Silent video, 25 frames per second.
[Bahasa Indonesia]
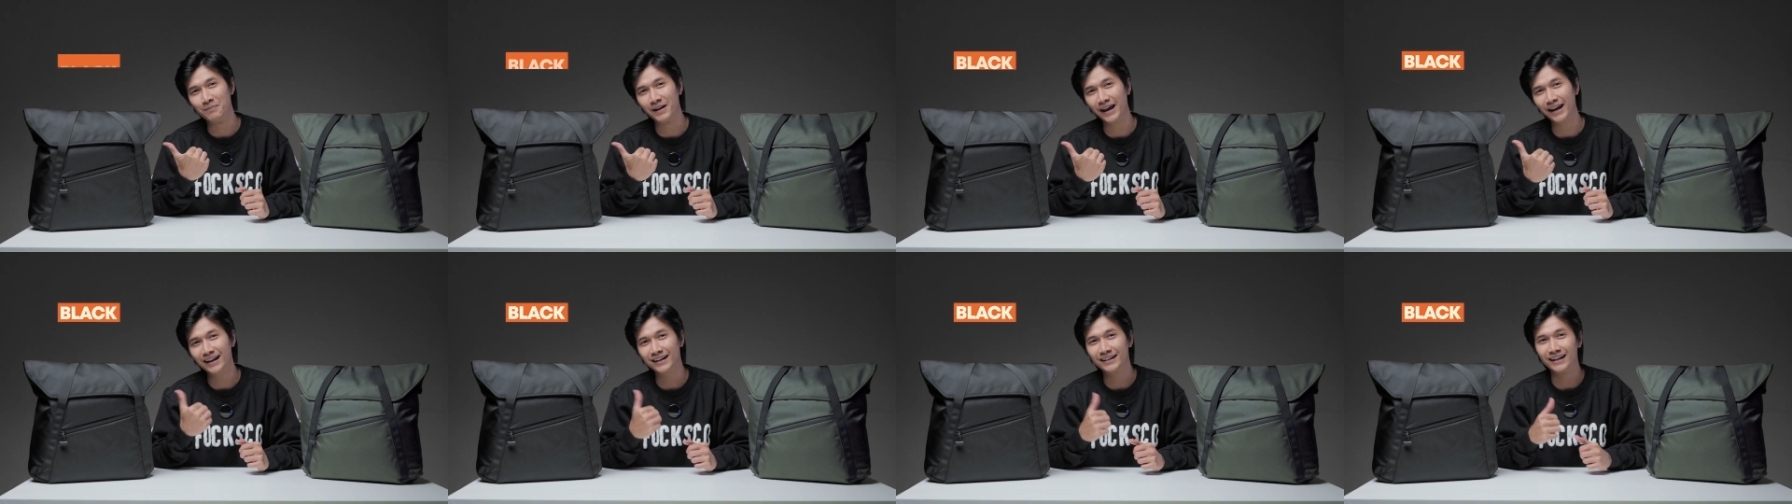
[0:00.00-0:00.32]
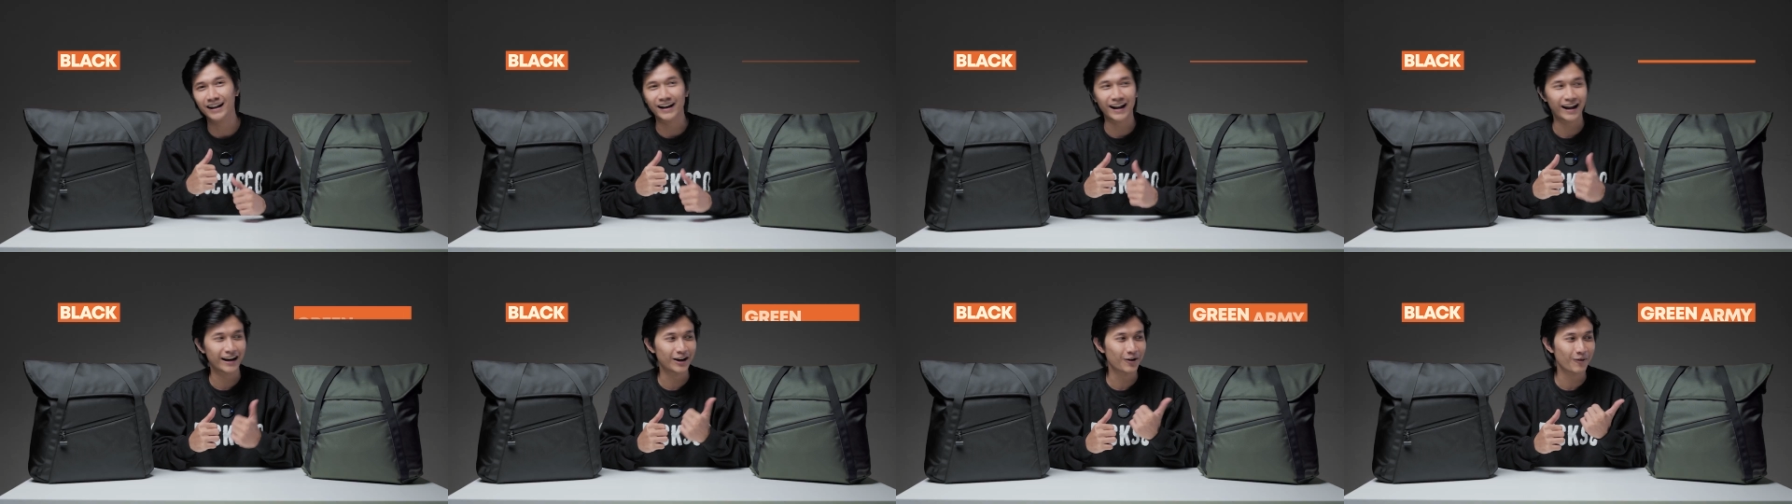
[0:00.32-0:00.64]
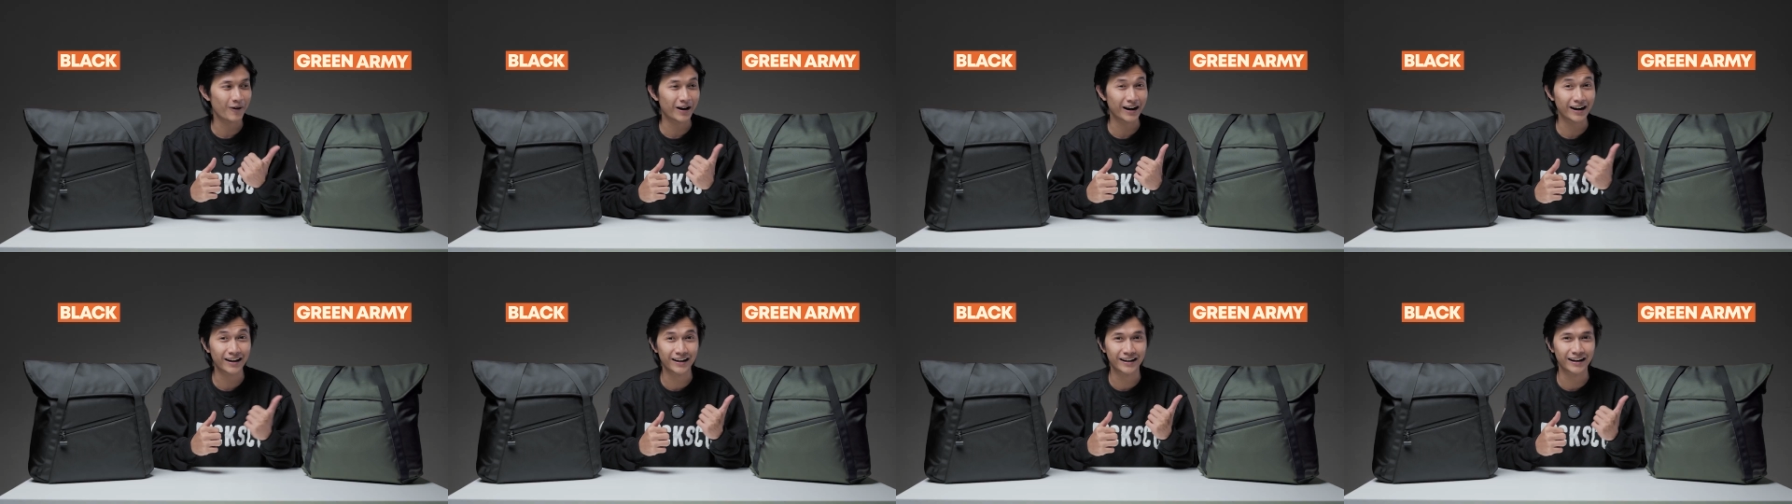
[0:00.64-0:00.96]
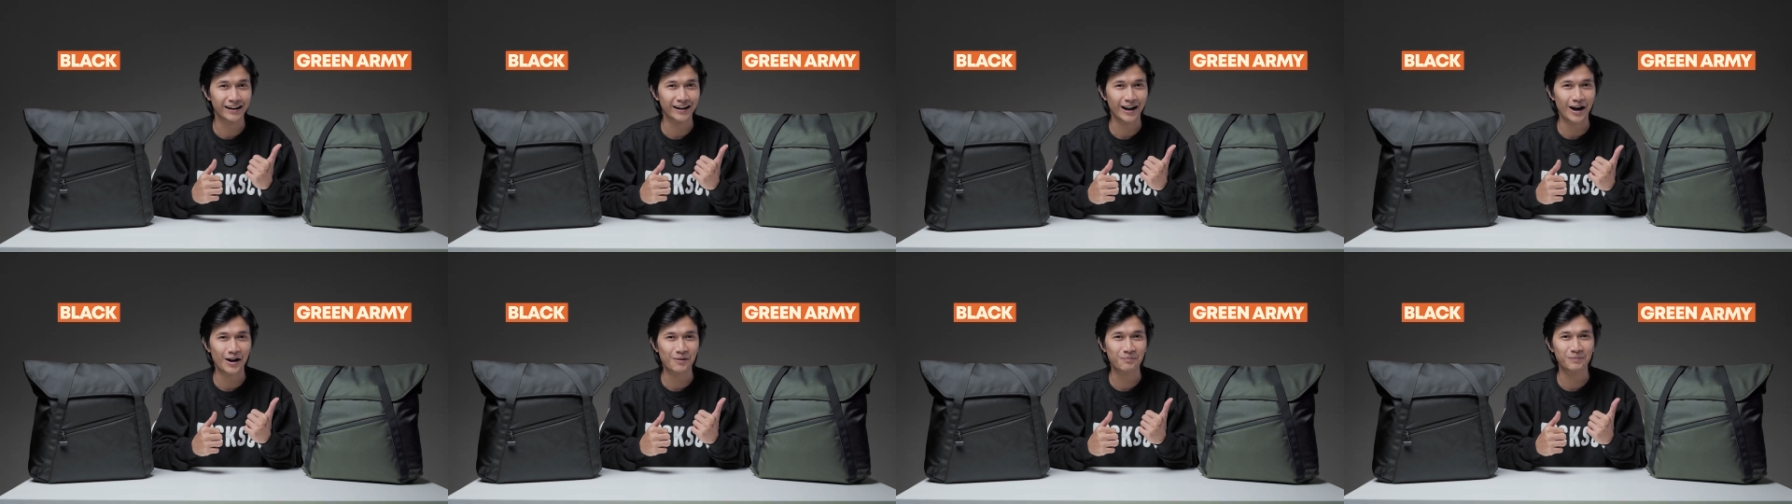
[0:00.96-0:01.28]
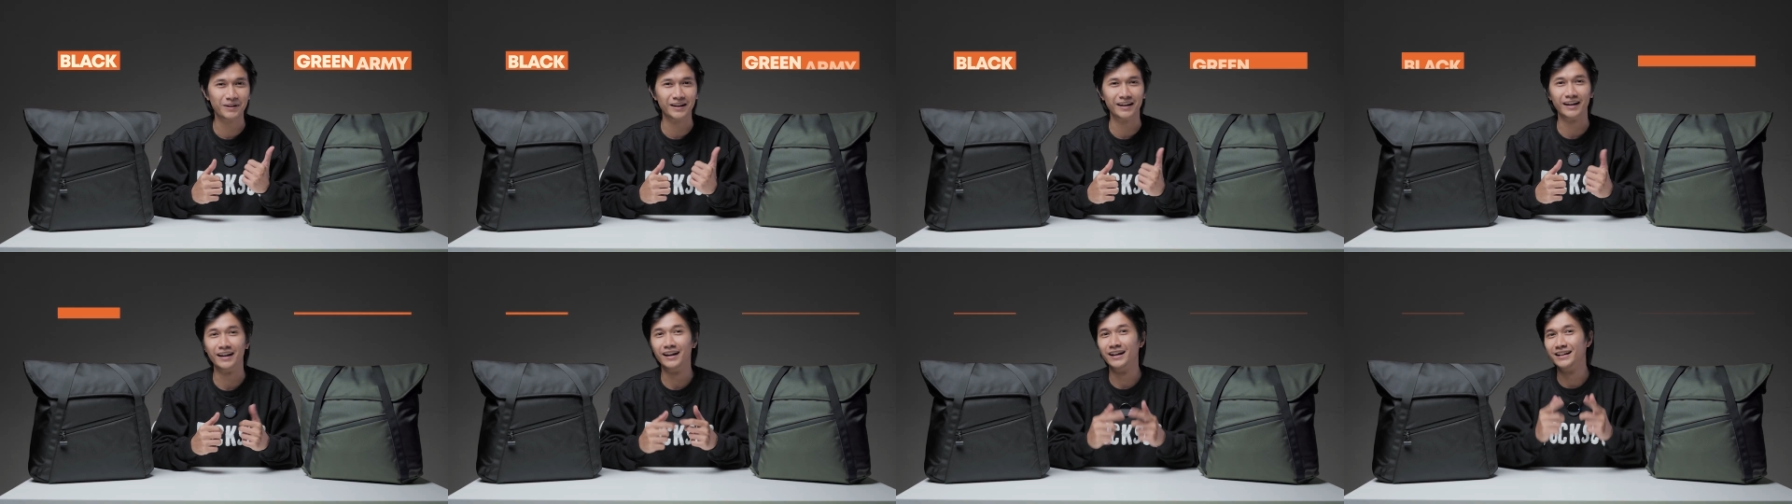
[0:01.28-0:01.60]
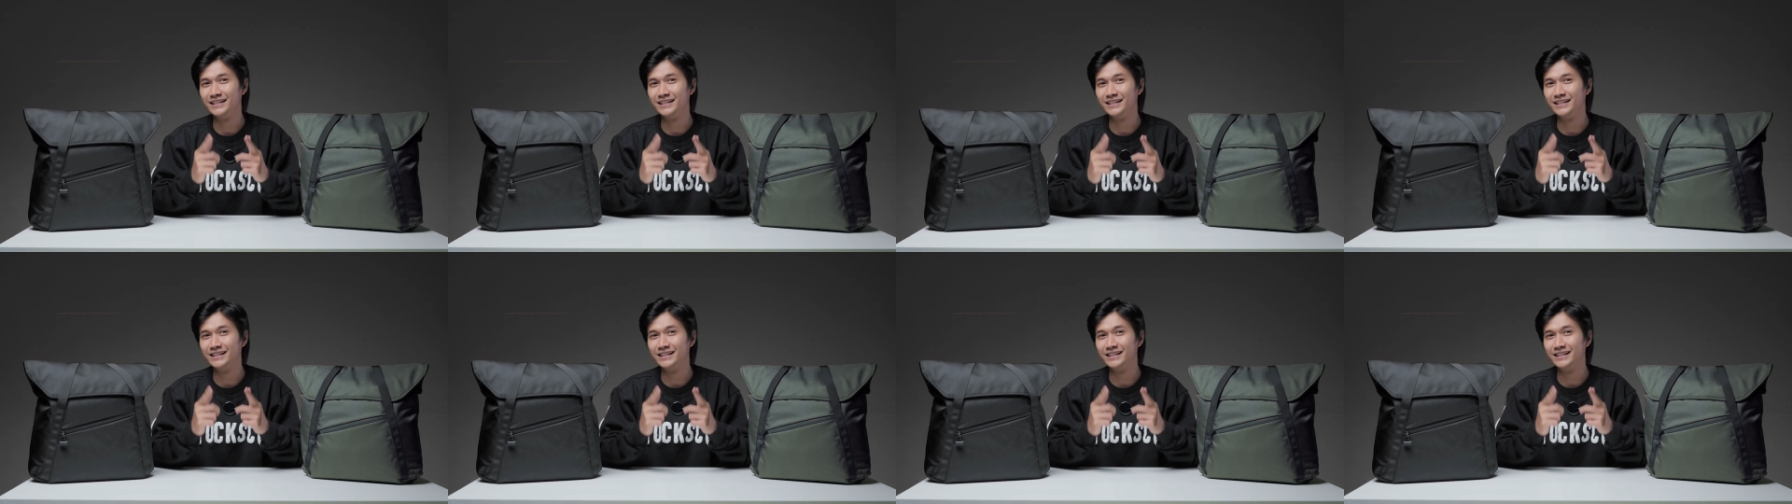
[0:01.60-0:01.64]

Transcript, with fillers: black dan ada warna green army.